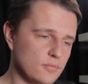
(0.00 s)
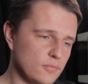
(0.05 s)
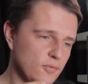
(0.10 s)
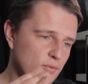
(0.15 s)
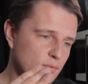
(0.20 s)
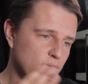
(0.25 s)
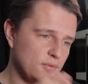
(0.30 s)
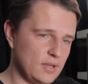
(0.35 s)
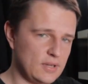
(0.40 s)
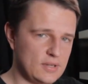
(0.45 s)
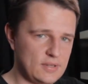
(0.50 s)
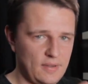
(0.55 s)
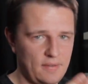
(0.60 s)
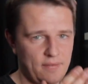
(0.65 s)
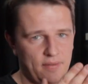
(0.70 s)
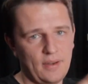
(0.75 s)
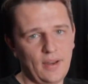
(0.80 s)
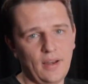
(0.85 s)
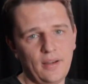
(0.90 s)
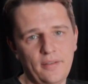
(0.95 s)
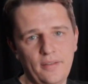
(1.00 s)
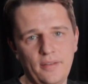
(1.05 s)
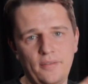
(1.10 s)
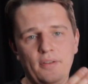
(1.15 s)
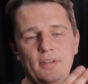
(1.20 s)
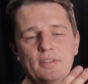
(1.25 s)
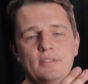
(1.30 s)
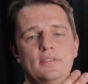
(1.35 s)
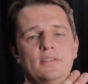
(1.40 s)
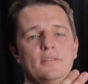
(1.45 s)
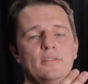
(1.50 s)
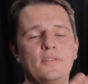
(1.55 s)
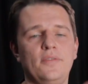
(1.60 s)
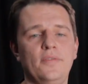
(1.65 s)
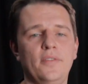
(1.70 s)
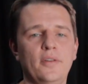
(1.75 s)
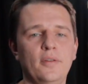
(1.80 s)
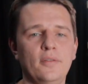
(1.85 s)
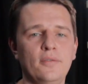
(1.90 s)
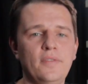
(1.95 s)
skutecznie zrealizować
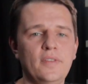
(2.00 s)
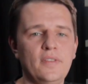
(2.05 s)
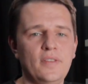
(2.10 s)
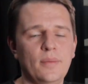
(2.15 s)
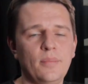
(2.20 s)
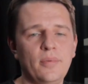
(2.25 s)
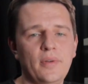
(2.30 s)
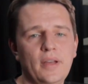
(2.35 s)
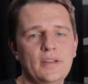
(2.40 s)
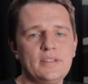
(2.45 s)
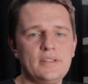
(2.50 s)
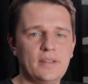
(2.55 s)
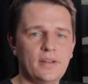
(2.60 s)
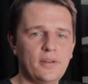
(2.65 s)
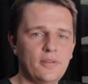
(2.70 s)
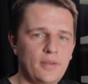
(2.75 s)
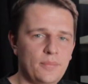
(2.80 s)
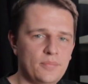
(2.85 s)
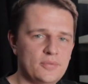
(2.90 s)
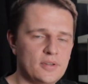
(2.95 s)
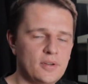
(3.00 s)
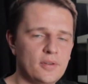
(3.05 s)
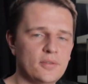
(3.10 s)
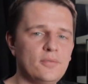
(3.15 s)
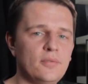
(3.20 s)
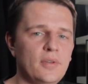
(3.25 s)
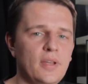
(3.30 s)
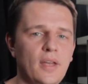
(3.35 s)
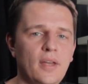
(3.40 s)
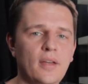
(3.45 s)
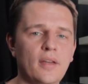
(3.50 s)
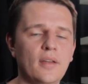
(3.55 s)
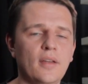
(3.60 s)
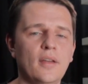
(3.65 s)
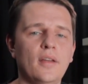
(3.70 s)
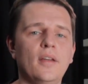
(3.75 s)
swoją wizję, bo jak się tego nie przygotuje,